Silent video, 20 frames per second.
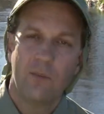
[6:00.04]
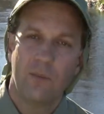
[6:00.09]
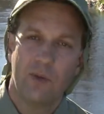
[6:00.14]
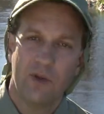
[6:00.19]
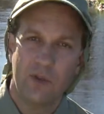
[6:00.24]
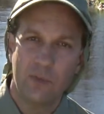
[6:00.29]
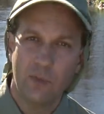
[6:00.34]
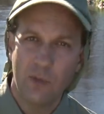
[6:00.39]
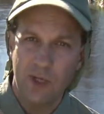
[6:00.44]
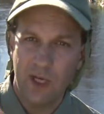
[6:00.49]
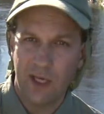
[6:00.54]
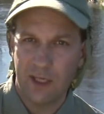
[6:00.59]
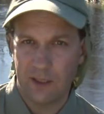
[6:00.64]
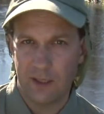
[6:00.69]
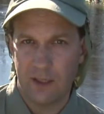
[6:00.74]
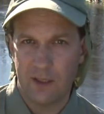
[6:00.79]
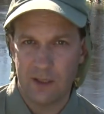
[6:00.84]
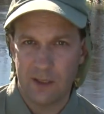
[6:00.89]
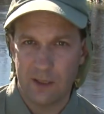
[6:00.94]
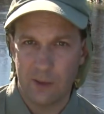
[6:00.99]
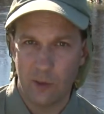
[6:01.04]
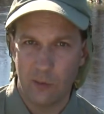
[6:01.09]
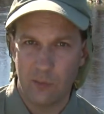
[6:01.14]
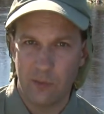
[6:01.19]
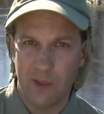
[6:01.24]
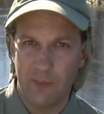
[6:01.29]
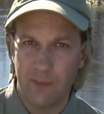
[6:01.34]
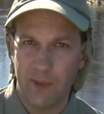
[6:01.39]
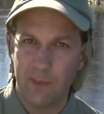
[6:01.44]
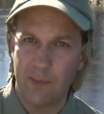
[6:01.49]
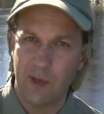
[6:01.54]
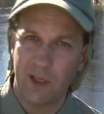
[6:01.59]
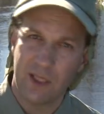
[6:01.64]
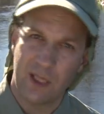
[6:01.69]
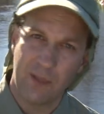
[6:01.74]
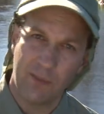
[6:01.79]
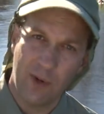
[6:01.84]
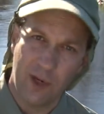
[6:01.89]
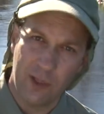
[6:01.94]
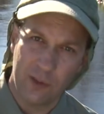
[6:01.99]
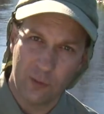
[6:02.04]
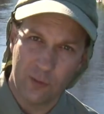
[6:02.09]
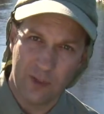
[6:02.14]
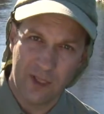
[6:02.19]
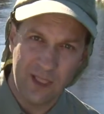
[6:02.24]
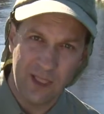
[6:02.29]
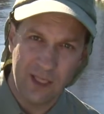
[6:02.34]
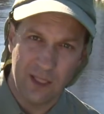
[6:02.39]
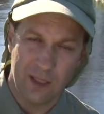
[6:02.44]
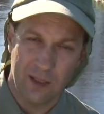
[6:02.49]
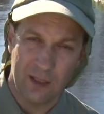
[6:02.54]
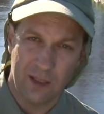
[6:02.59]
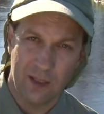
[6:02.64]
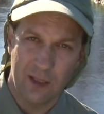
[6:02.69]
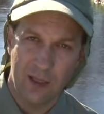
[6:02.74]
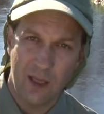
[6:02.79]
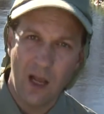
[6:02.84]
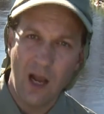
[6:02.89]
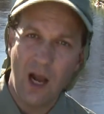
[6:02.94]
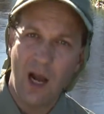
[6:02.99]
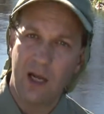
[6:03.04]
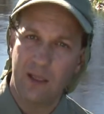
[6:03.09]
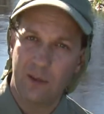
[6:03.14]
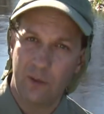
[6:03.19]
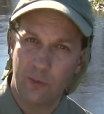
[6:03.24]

Почему некоторые съедобные приманки пахнут сильно, а